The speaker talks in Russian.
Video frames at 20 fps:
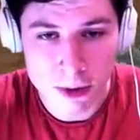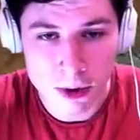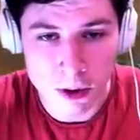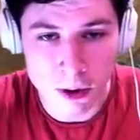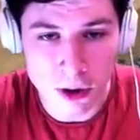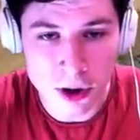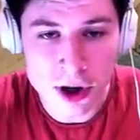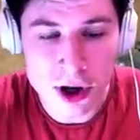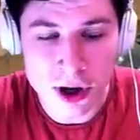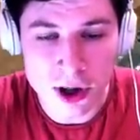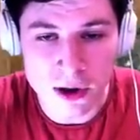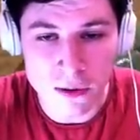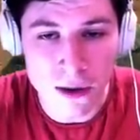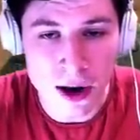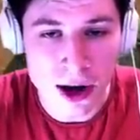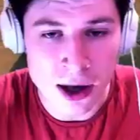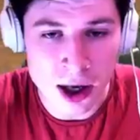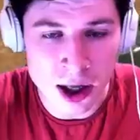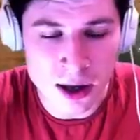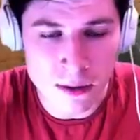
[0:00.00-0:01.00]
Окей,
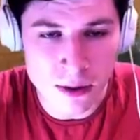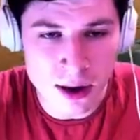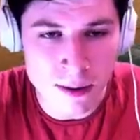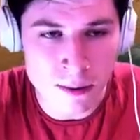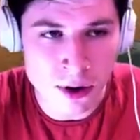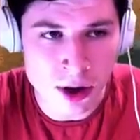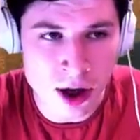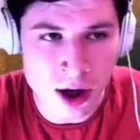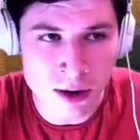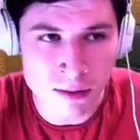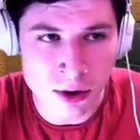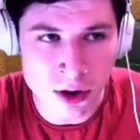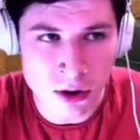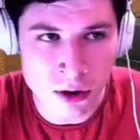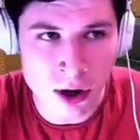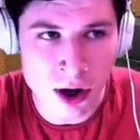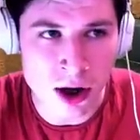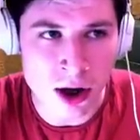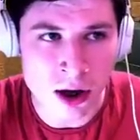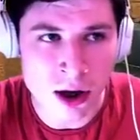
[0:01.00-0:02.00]
давай, я тебе дам на керамбит,
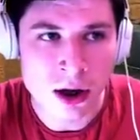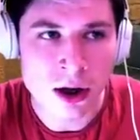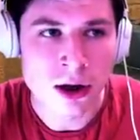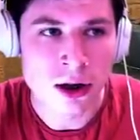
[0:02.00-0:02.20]
окей.